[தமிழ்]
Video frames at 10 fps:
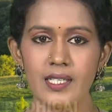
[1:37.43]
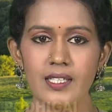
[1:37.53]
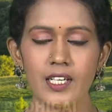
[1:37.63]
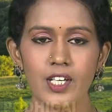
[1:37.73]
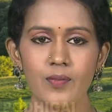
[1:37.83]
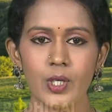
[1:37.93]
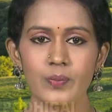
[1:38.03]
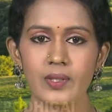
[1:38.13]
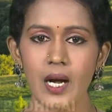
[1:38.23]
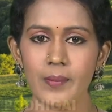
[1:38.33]
இயங்கி
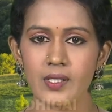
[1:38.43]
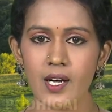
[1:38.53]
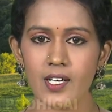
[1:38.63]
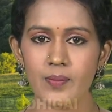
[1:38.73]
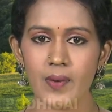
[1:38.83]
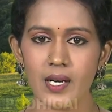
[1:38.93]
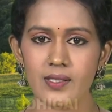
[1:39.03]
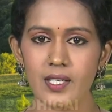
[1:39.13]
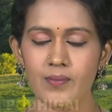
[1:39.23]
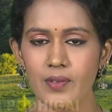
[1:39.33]
வரும் தமிழ்நாடு
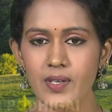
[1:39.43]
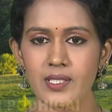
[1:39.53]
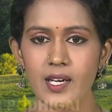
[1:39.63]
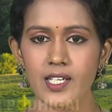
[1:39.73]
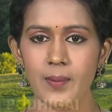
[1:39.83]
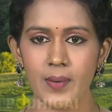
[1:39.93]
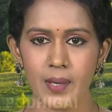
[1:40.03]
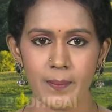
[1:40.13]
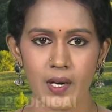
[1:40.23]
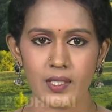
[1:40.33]
பாசன விவசாய
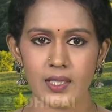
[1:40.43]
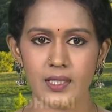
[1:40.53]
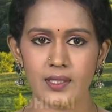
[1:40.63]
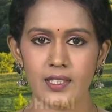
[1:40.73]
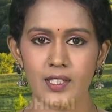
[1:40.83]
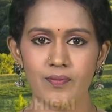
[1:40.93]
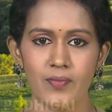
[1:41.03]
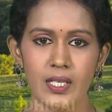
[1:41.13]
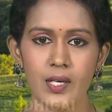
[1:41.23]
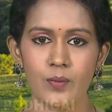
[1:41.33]
மேம்பாட்டு திட்டத்தின்
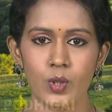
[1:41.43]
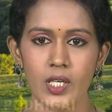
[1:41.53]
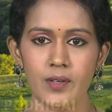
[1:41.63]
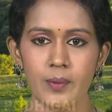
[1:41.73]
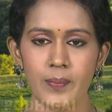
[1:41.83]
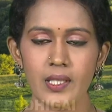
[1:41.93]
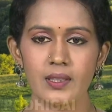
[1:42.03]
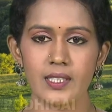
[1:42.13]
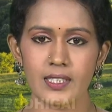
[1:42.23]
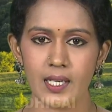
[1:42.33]
விலை முன்னறிவிப்பை
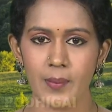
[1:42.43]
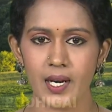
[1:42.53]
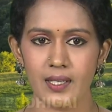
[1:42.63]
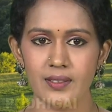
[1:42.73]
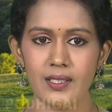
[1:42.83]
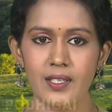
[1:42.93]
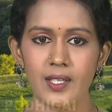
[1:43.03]
திட்டமானது